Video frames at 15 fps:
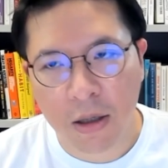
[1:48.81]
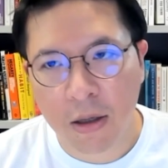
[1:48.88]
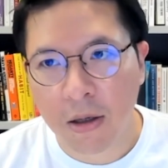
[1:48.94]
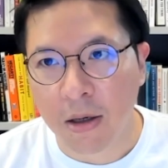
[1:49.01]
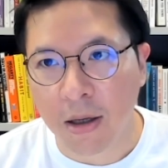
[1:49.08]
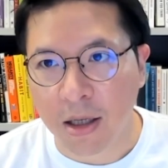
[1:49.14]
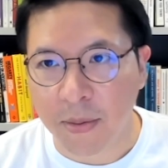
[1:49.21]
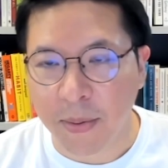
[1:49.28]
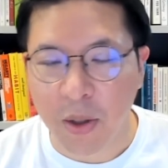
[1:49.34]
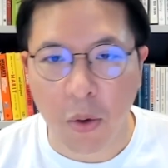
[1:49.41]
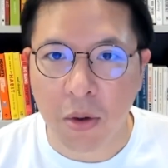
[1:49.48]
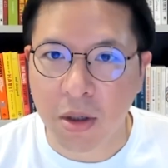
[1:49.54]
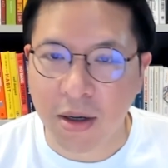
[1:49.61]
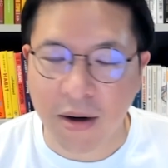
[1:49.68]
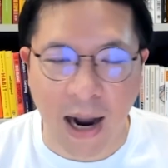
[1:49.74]
หรือจะเป็นค
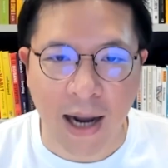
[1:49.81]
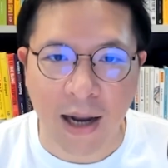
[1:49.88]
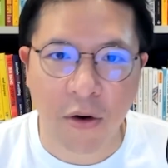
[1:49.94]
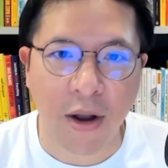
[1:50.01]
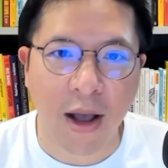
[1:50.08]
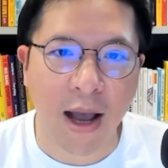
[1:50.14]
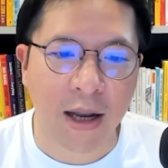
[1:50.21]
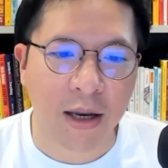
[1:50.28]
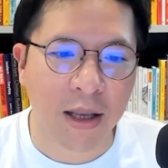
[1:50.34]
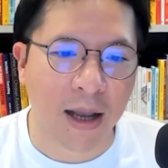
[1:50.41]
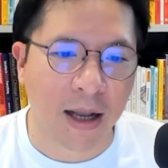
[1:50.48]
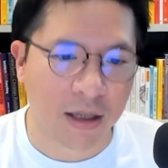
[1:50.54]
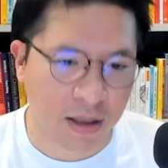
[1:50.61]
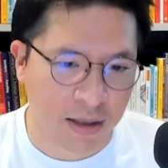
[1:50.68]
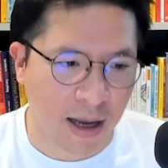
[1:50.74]
นรักก็ได้ที่
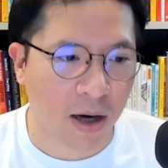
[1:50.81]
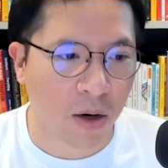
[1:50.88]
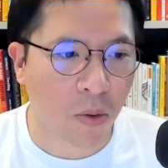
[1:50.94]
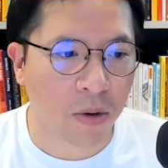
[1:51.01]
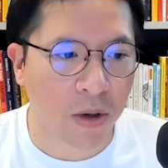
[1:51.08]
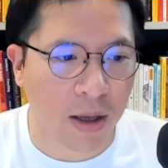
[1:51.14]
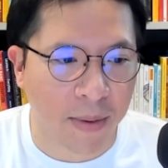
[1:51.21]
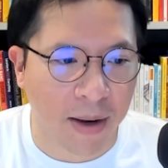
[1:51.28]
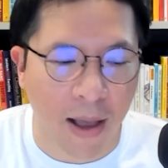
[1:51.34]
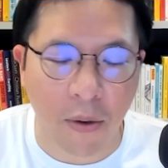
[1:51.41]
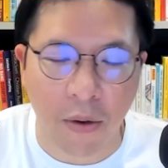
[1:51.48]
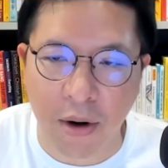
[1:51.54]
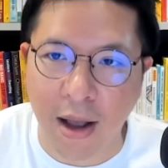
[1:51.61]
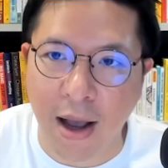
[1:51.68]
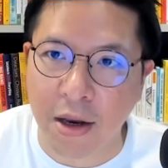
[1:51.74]
อาจจะจากโลกนี้ไปแล้ว
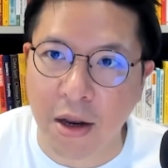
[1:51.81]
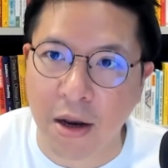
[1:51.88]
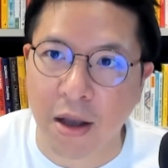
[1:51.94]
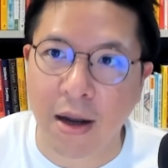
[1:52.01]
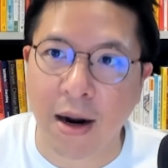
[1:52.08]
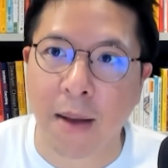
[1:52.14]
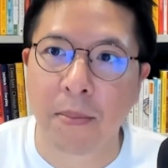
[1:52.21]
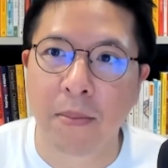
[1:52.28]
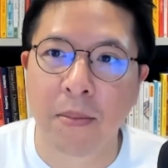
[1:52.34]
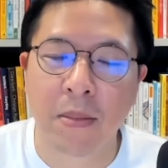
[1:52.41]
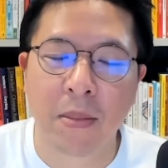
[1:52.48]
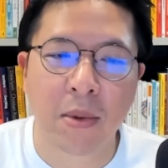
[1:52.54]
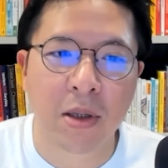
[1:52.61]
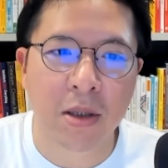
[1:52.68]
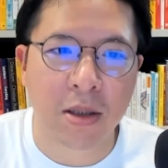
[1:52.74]
ก็ได้ นี่นะครับ
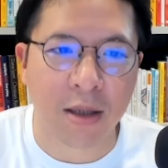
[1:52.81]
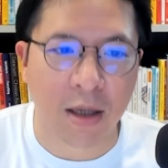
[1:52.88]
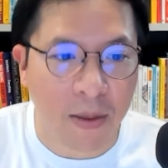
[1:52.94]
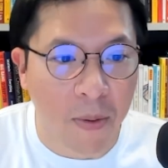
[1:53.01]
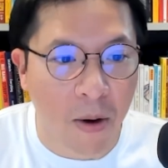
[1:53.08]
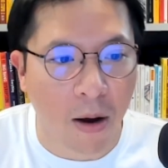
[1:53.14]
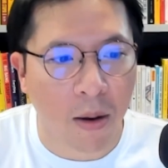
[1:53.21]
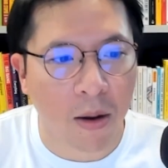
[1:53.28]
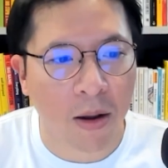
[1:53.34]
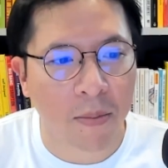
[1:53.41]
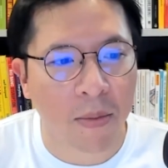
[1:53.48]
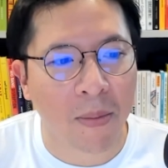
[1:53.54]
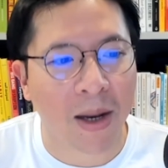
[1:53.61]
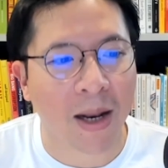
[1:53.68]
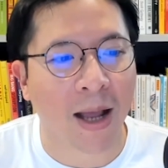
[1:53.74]
อย่างที่บอก
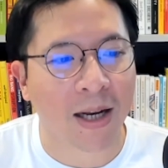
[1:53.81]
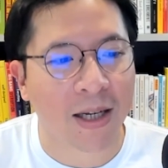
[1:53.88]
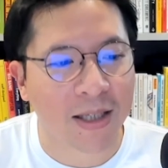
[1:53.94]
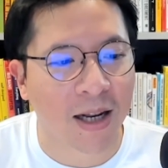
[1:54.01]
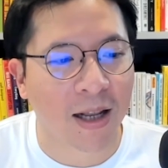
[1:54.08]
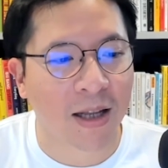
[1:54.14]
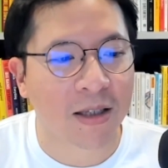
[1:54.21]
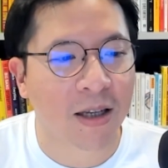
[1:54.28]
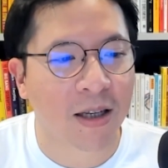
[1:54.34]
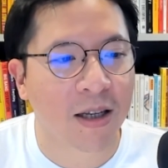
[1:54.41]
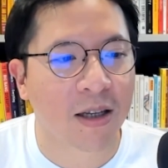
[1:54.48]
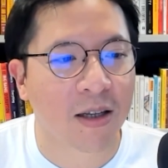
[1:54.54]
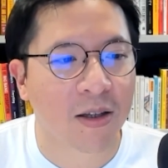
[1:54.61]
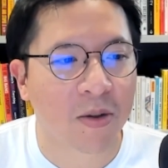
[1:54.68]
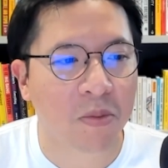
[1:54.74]
มันเป็น unsent letter
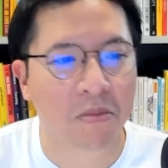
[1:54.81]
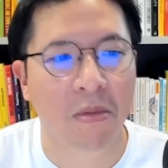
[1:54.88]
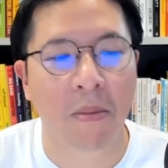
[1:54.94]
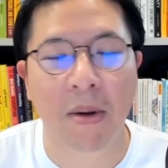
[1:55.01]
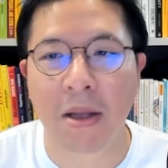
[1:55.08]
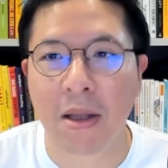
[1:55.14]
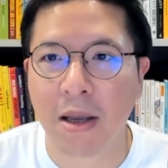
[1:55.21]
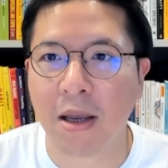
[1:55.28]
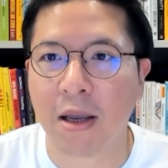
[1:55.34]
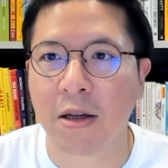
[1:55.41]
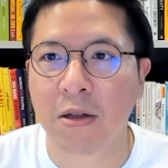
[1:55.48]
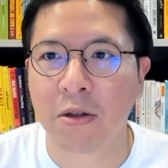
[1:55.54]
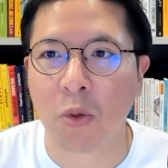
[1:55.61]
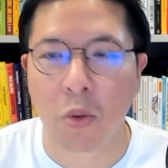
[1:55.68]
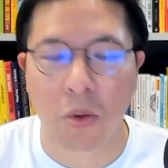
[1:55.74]
มันไม่ได้
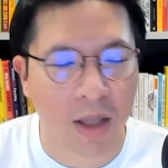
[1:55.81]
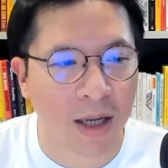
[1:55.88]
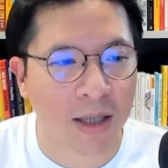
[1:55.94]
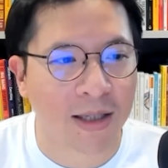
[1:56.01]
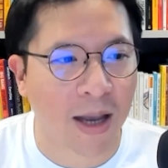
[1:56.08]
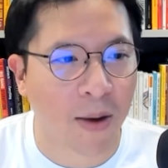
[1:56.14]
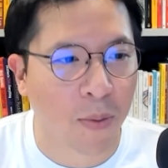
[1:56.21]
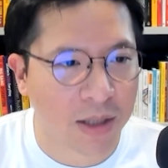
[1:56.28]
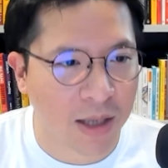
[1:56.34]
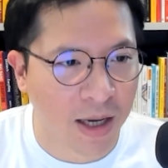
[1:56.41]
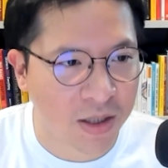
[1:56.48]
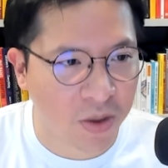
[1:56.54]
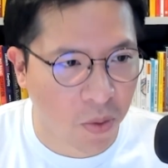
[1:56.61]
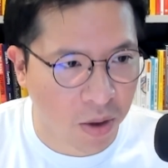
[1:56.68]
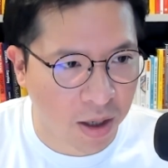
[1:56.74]
ถูกตั้งใจว่าจะให้
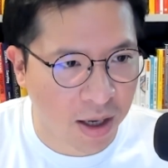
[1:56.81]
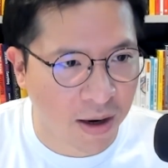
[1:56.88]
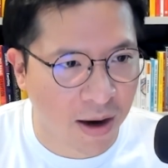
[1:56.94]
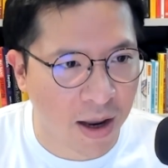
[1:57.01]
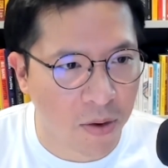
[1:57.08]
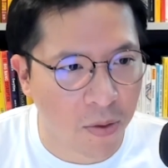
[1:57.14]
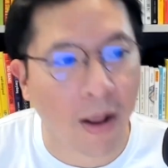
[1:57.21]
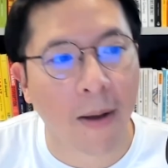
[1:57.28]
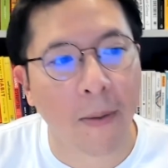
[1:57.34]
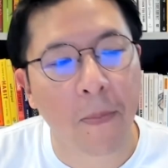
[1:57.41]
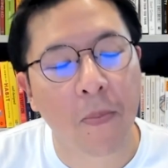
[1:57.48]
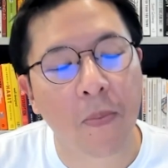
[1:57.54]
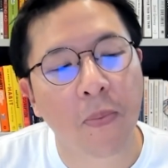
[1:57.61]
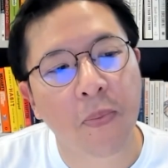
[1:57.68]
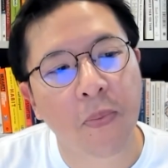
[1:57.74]
ส่งให้ใครอยู่ละ
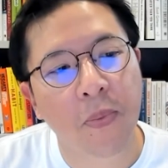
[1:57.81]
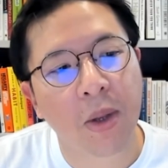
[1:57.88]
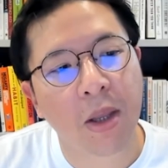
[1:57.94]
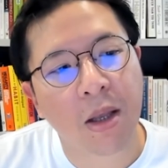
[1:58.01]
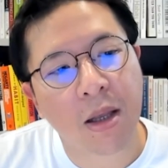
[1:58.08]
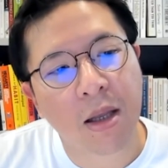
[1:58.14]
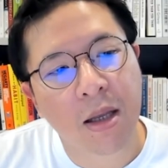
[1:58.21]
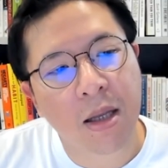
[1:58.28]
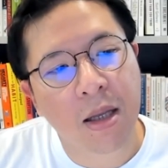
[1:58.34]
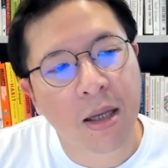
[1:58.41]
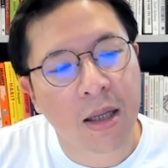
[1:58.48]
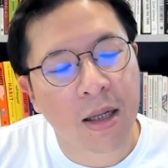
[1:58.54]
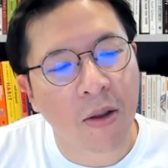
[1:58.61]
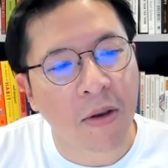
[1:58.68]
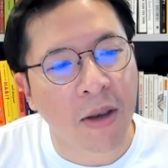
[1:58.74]

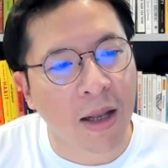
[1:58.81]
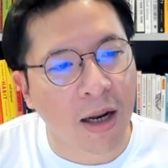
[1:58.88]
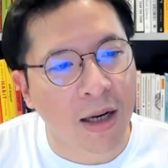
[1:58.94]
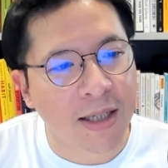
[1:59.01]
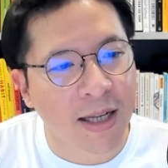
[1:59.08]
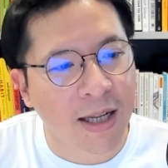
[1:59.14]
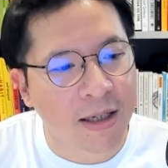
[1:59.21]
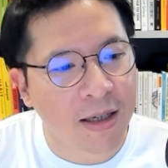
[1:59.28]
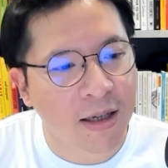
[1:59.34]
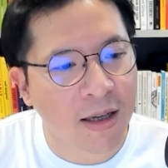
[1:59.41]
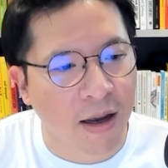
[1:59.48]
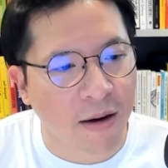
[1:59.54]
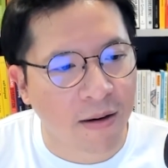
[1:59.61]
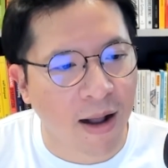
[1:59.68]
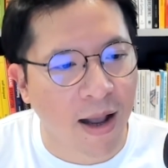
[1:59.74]
เราเขียนอันเซนเลเทอร์อ
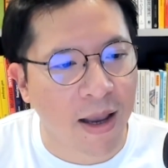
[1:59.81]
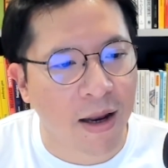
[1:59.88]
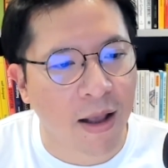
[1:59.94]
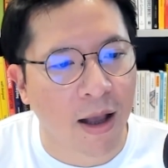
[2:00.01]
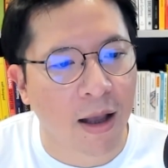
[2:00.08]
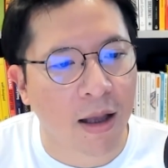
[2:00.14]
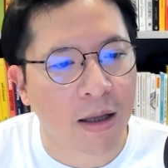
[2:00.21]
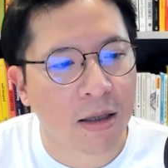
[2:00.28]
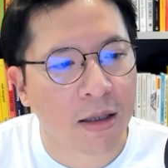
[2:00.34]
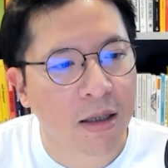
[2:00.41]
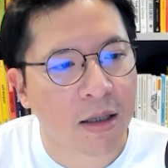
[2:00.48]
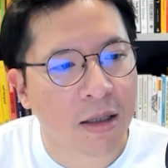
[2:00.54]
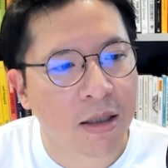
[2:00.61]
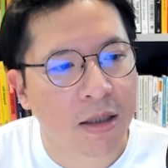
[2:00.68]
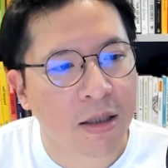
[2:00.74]
ย่างไรนะฮะ
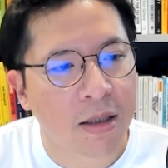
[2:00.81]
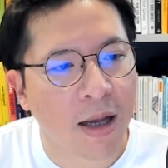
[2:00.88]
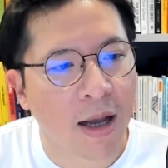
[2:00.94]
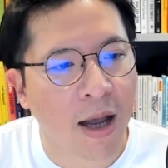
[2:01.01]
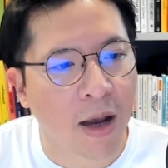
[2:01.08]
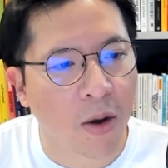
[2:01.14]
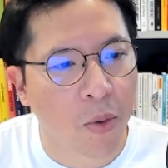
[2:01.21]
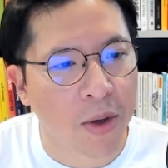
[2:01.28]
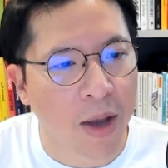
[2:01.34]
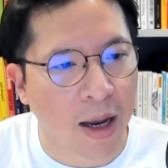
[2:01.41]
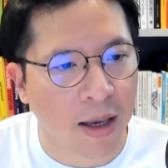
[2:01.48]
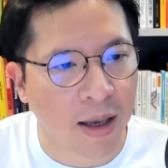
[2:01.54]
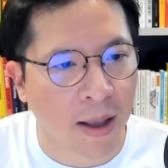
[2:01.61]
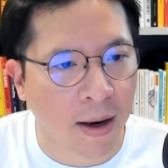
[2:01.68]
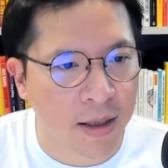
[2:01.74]
ถ้าหากคุณอยาก
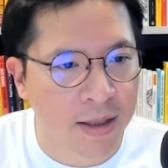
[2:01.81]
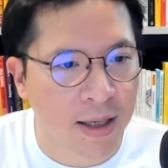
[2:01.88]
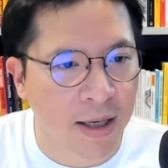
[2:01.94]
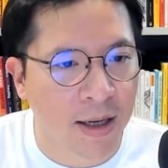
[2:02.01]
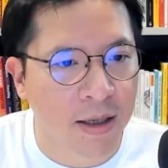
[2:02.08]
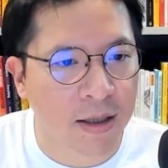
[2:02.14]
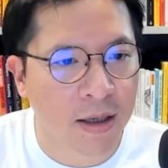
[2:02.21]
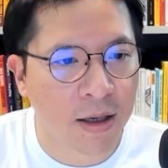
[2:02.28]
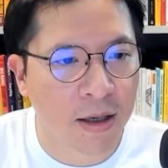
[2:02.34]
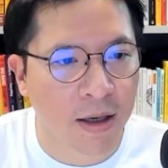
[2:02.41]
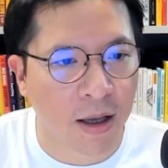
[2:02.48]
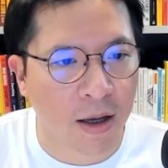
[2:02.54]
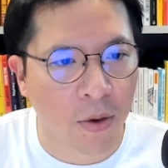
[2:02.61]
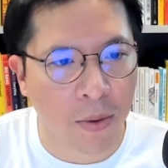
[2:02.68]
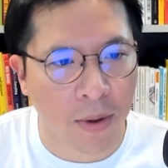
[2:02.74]
เขียนอันเซนเลเทอร์
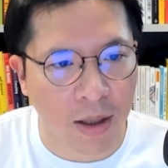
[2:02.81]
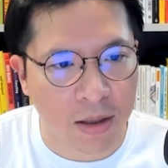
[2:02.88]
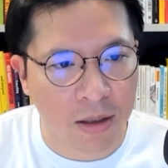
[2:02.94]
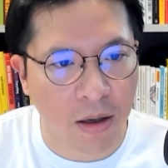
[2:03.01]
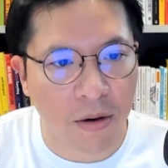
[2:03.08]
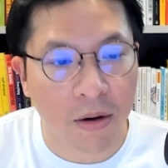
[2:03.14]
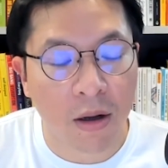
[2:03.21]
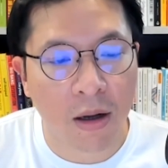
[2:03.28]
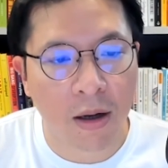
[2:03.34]
เนี่ย คุณอาจจะเริ่